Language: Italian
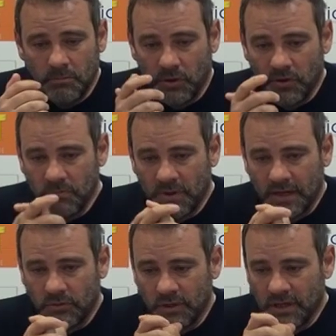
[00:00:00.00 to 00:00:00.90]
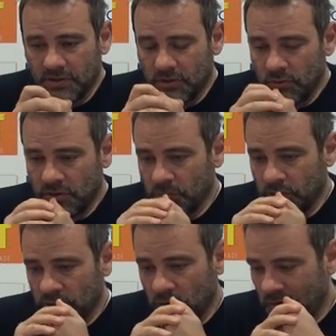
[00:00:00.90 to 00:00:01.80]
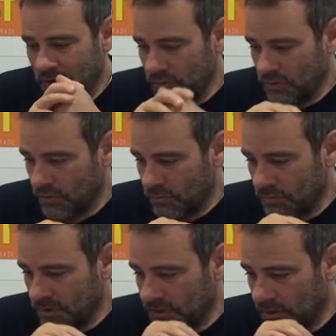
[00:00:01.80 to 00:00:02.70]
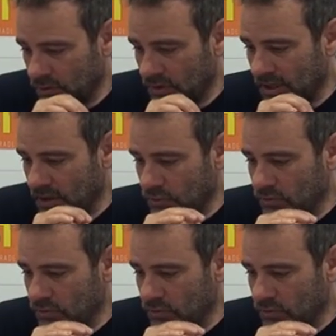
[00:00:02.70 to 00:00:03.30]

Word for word: poi ho imparato che lasciano il tempo che trovano. Io ho pensato di dare